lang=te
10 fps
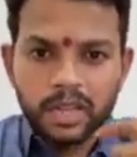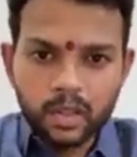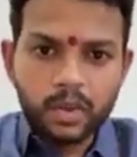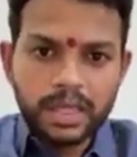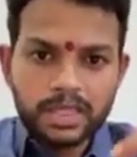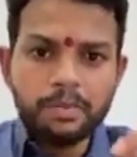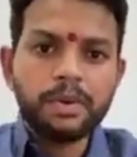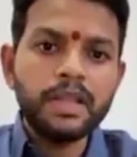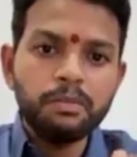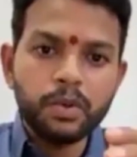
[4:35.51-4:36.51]
మేము వాళ్ళతో కూడా
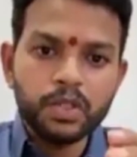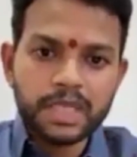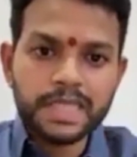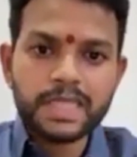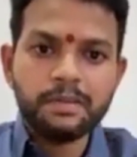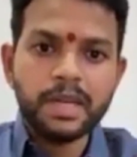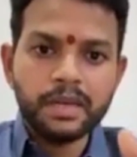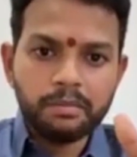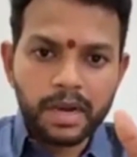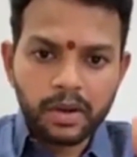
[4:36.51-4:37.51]
సంప్రదింపులు
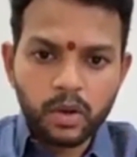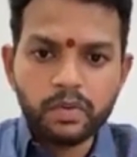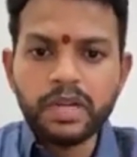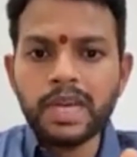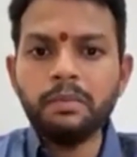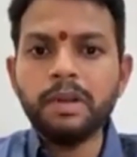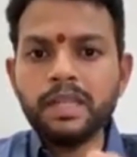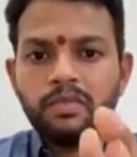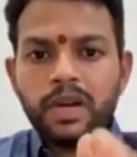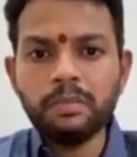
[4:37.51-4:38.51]
చేస్తామని మా కోవిడ్
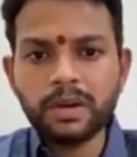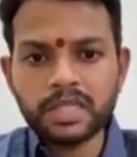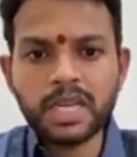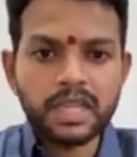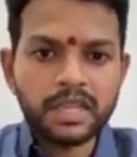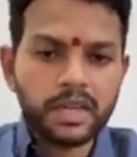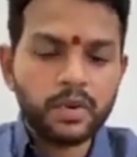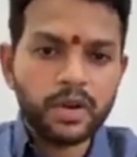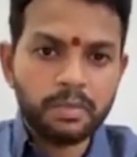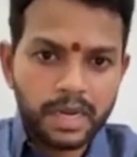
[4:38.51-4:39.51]
హెల్ప్ లైన్ ద్వారా ప్రజలకు
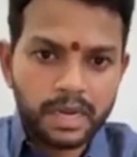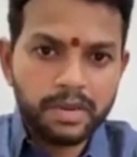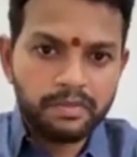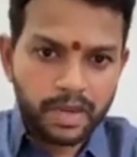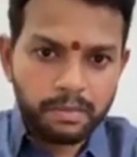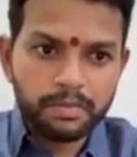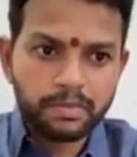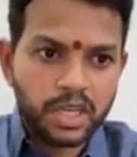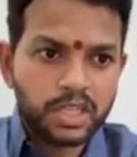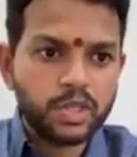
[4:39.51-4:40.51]
అందరికీ కూడా మళ్ళీ మేము
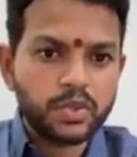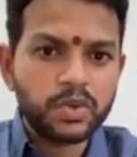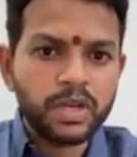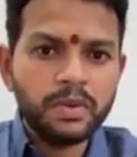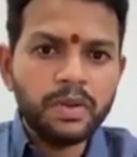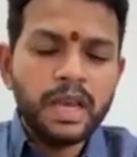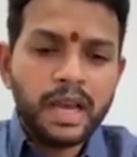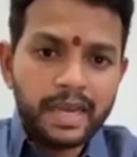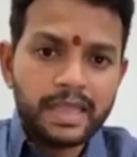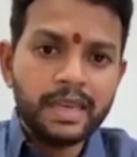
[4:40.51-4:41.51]
వినపం తెలియజేసుకుంటున్నాం
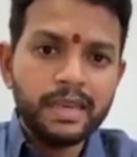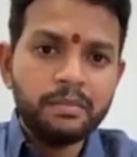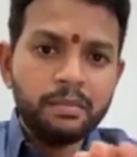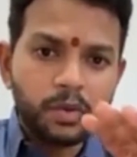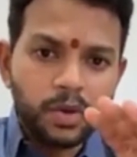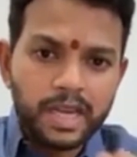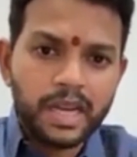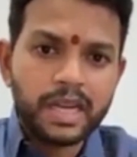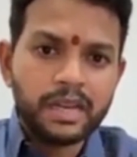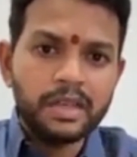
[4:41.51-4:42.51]
అయితే
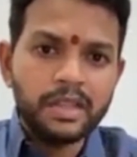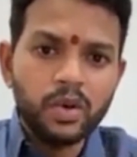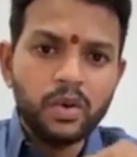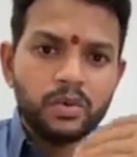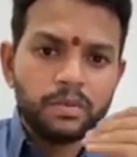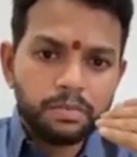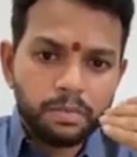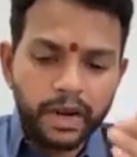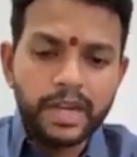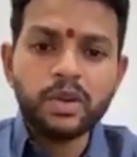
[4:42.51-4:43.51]
ముఖ్యంగా ఇందులో
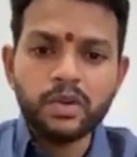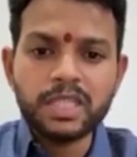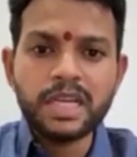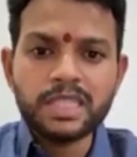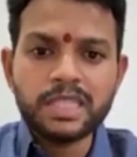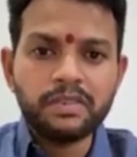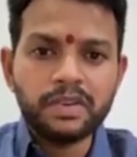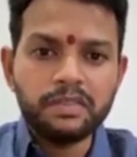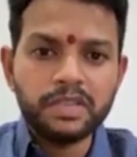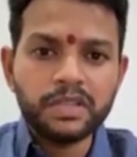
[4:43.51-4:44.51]
పాయింట్అవుట్
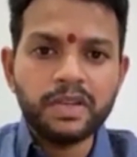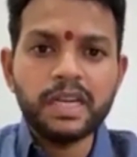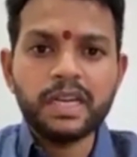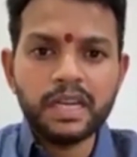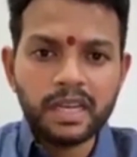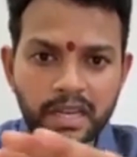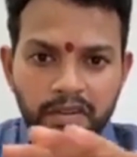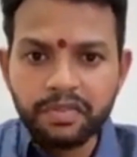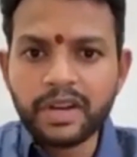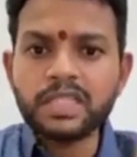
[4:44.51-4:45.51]
చేయాల్సినటువంటి విషయం
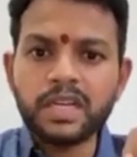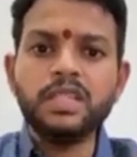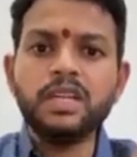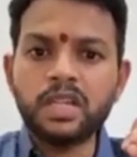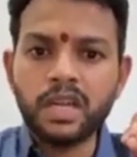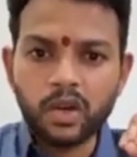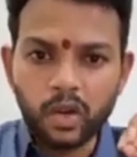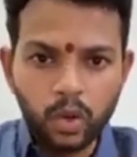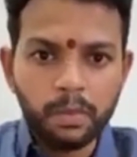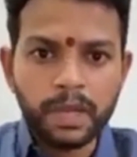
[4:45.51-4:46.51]
ఏంటంటే ఇన్ఫ్రాస్ట్రక్చర్
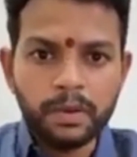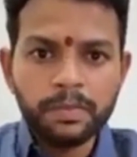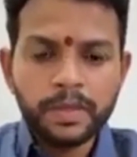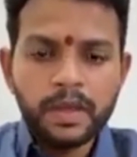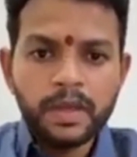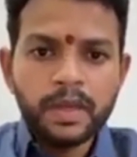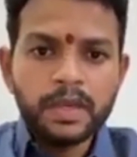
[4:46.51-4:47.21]
తాలూకా లోపాలు